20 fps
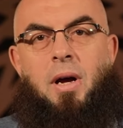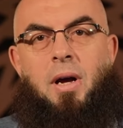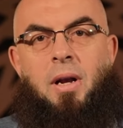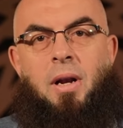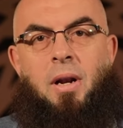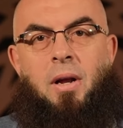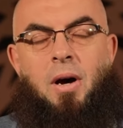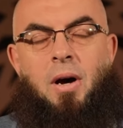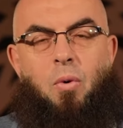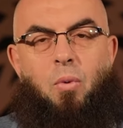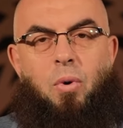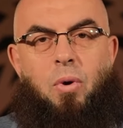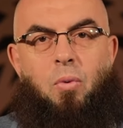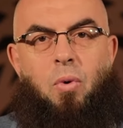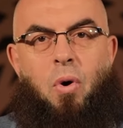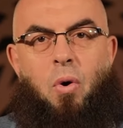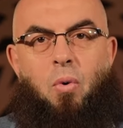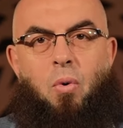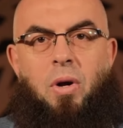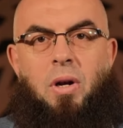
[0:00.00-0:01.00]
القوي
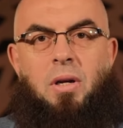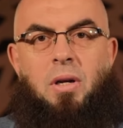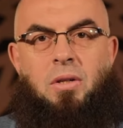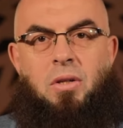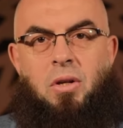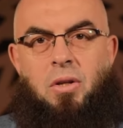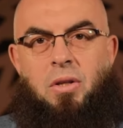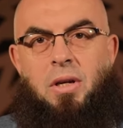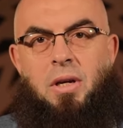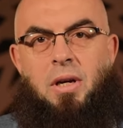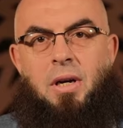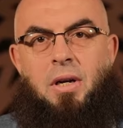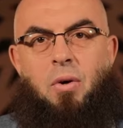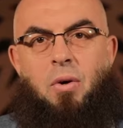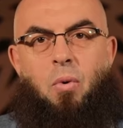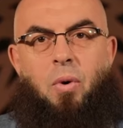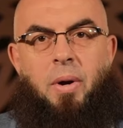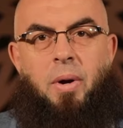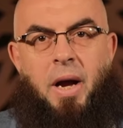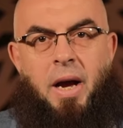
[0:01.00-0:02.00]
وهو اللي يستطيع أن
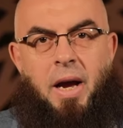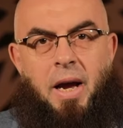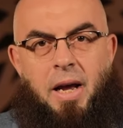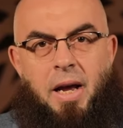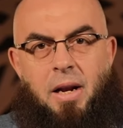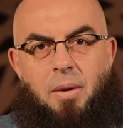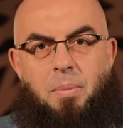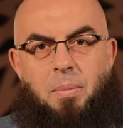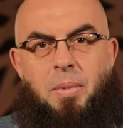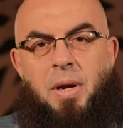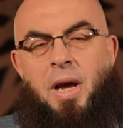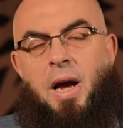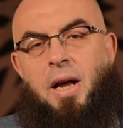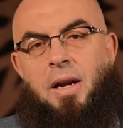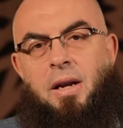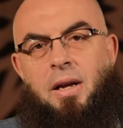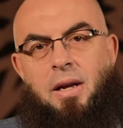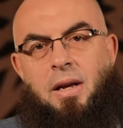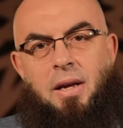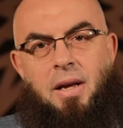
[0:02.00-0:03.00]
هو يحارب
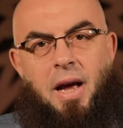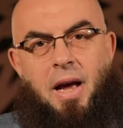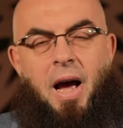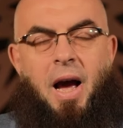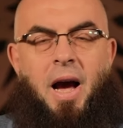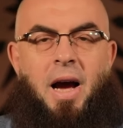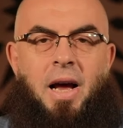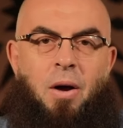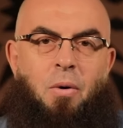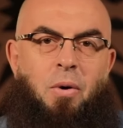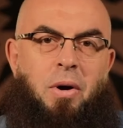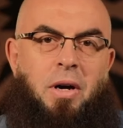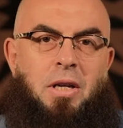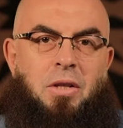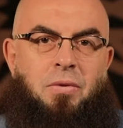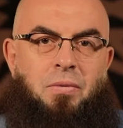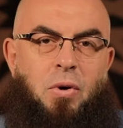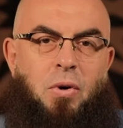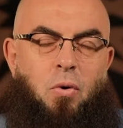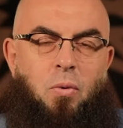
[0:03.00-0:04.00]
يعني أعلى
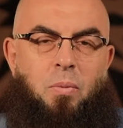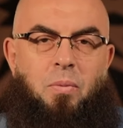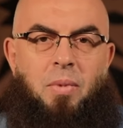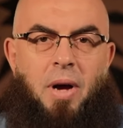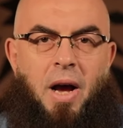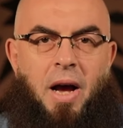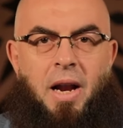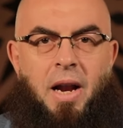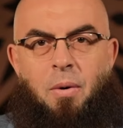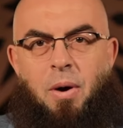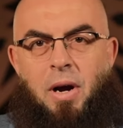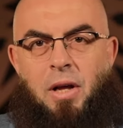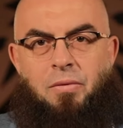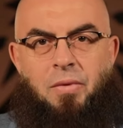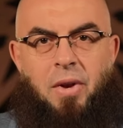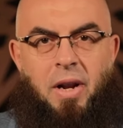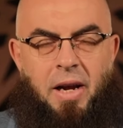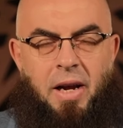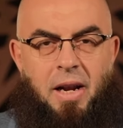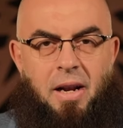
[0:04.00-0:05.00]
واحد فيهم أعلى واحد في
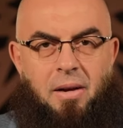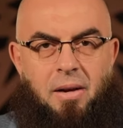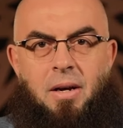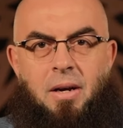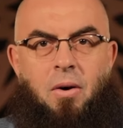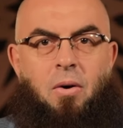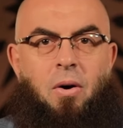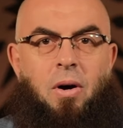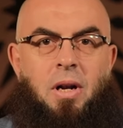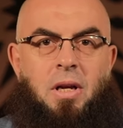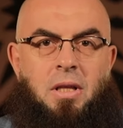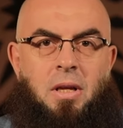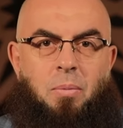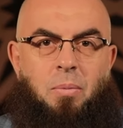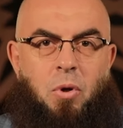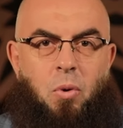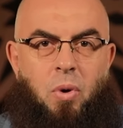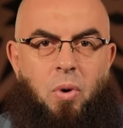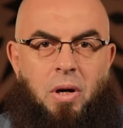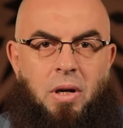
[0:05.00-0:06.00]
العيلة خالد
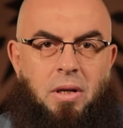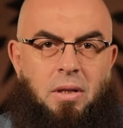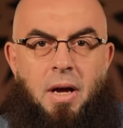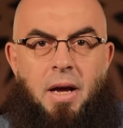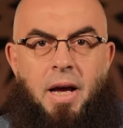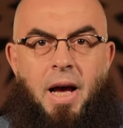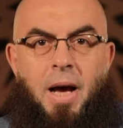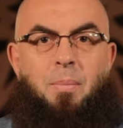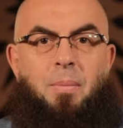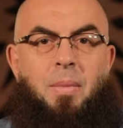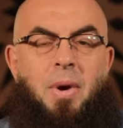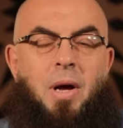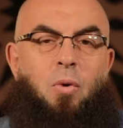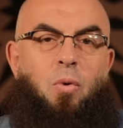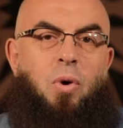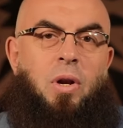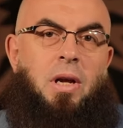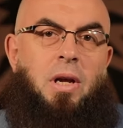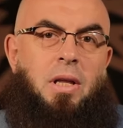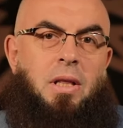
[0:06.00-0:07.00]
بن الوليد أما
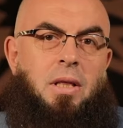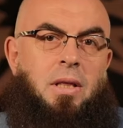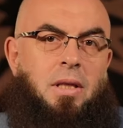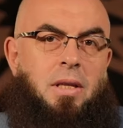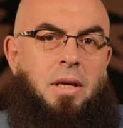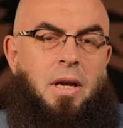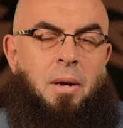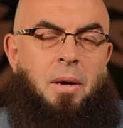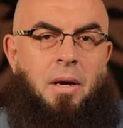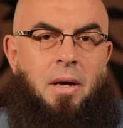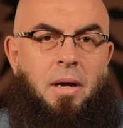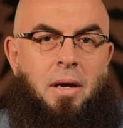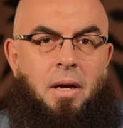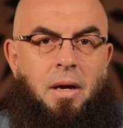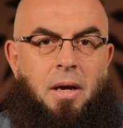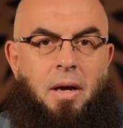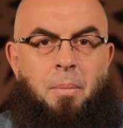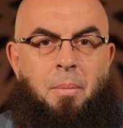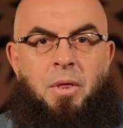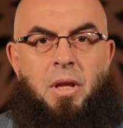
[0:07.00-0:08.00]
الوليد
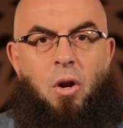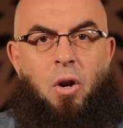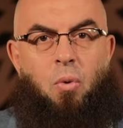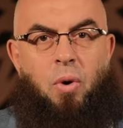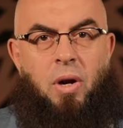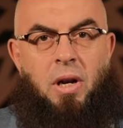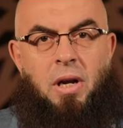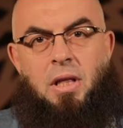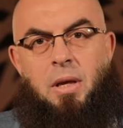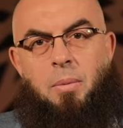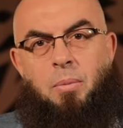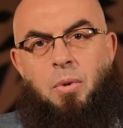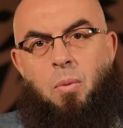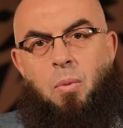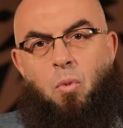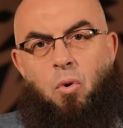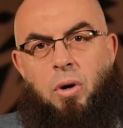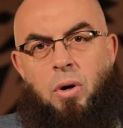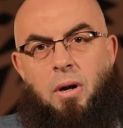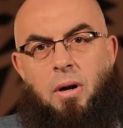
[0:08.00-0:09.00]
آه، ابن الوليد بن
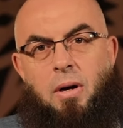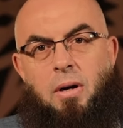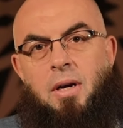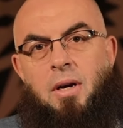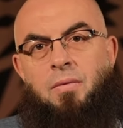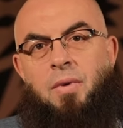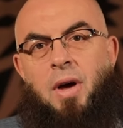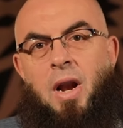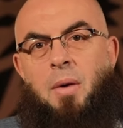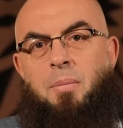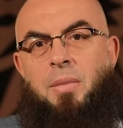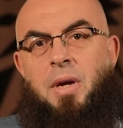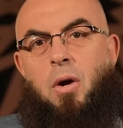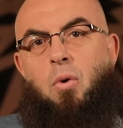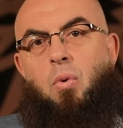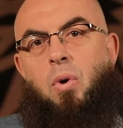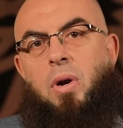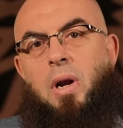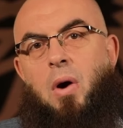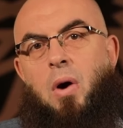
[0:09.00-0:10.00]
المغيرة فلم
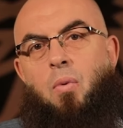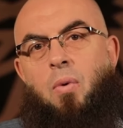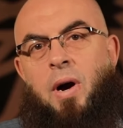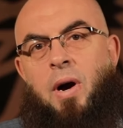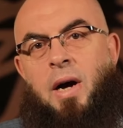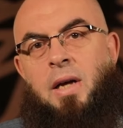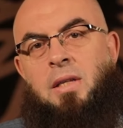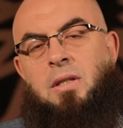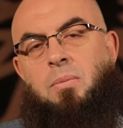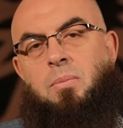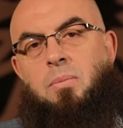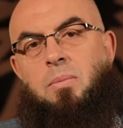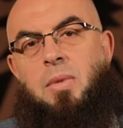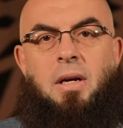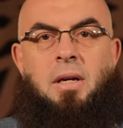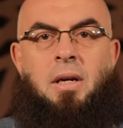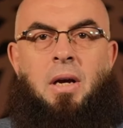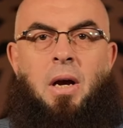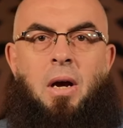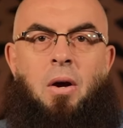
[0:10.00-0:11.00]
يكن له عزم
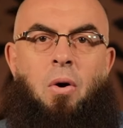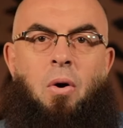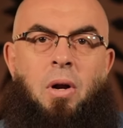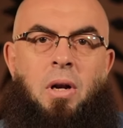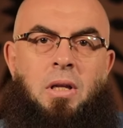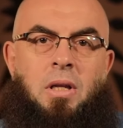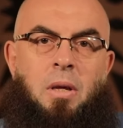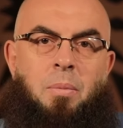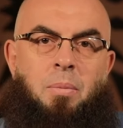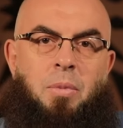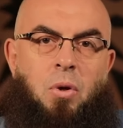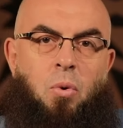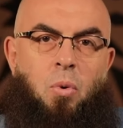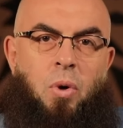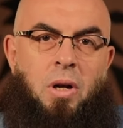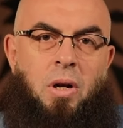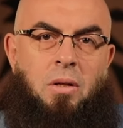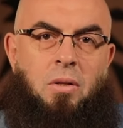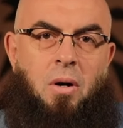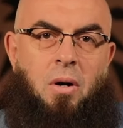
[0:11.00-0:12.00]
كخالد بن
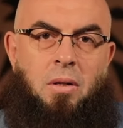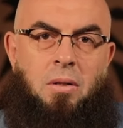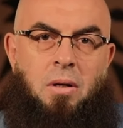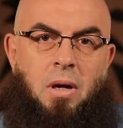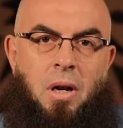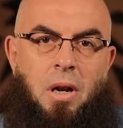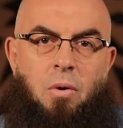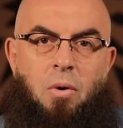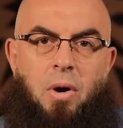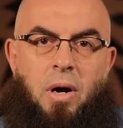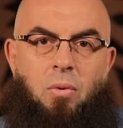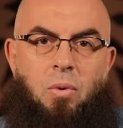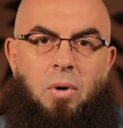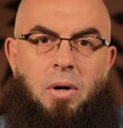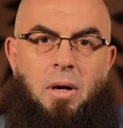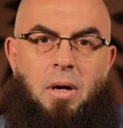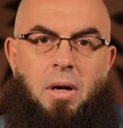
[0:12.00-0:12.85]
الوليد رضي الله عنه